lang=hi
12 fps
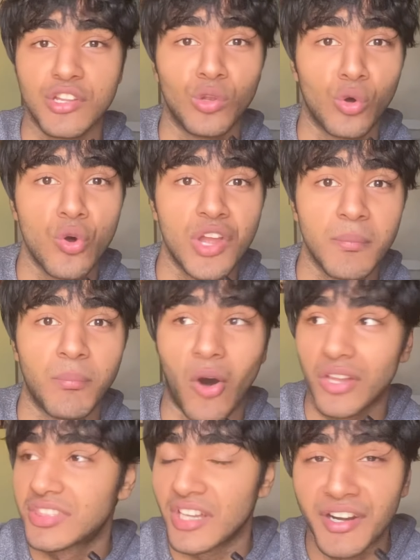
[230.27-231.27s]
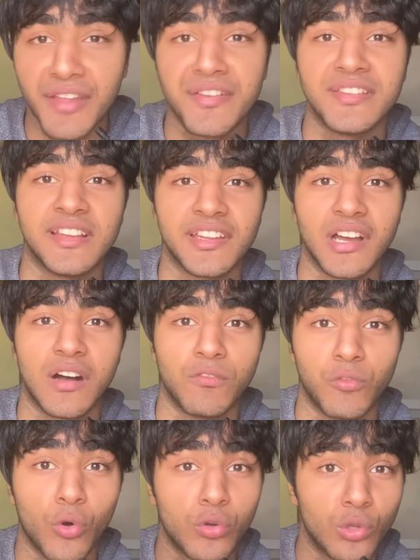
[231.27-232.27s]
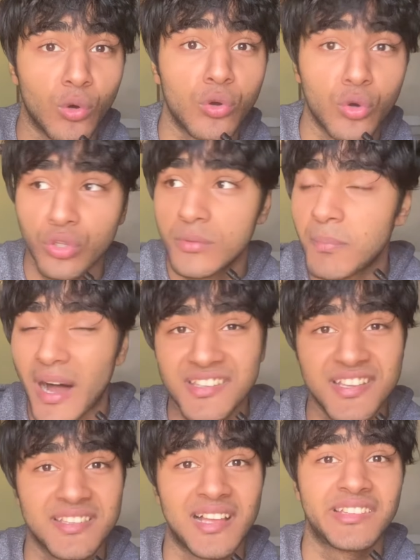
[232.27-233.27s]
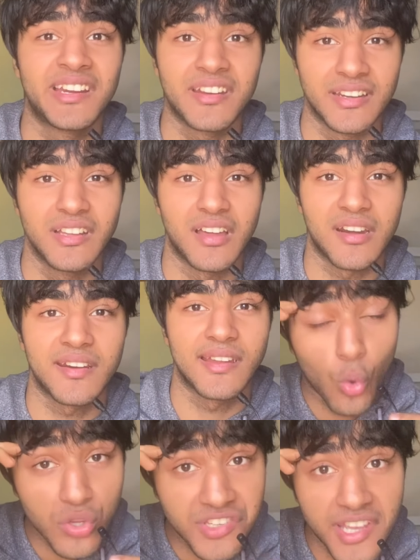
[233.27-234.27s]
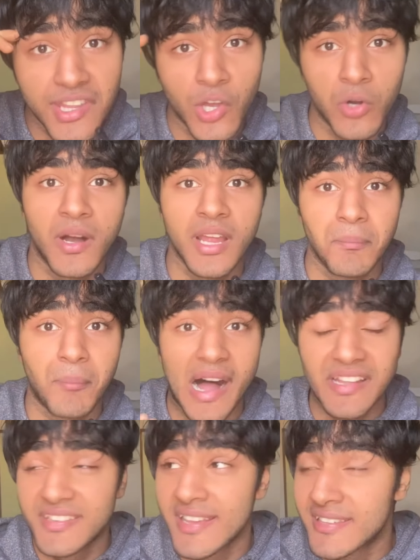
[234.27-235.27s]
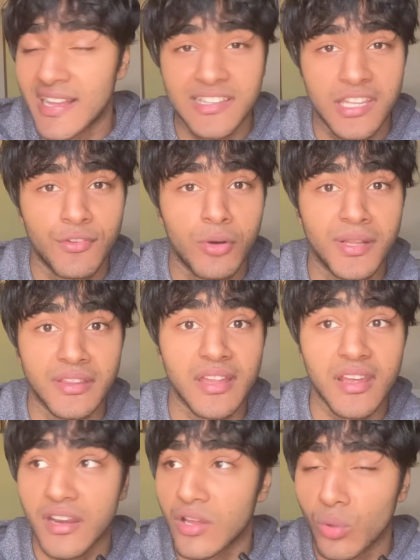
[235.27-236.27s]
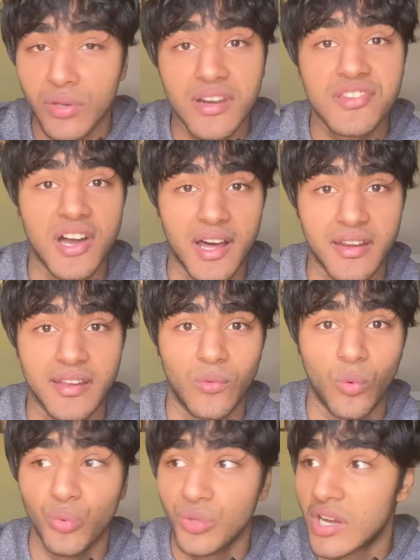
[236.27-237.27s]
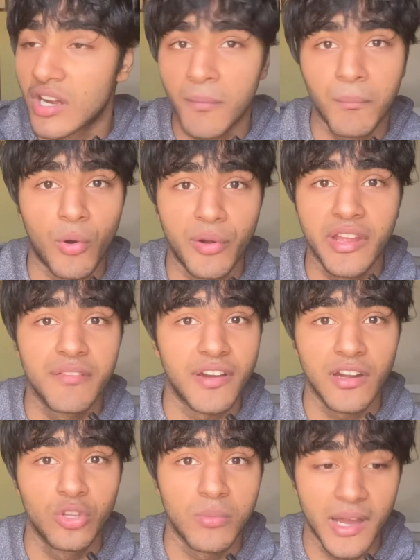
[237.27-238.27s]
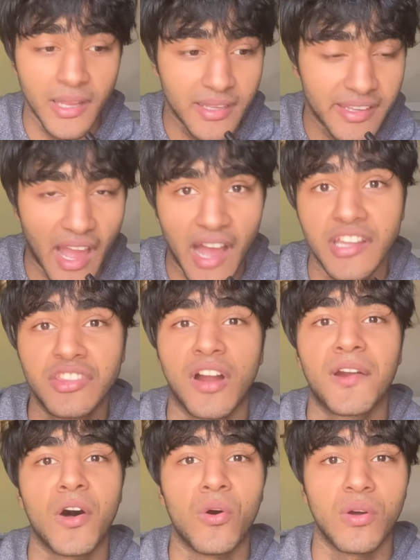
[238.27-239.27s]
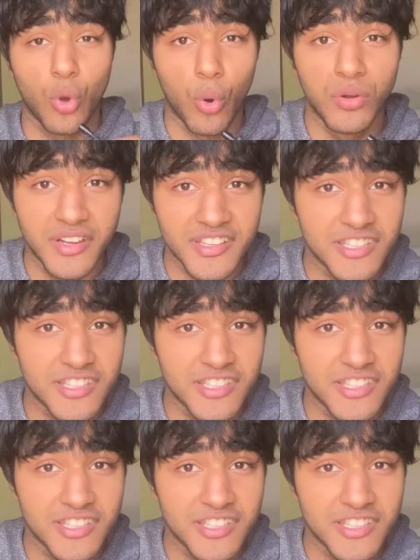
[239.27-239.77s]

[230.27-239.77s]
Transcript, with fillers: जिन लोगों की बहुत तगड़ी फिजिक है ना वो लोग खुद पांच छह साल से ट्रेन कर रहे हैं सोच के देखो भाई पांच छह साल से वो बंदे रेगुलर जा रहे हैं उनका कंपाउंडिंग इफेक्ट तो भाई क्या ही तगड़ा होगा डोंट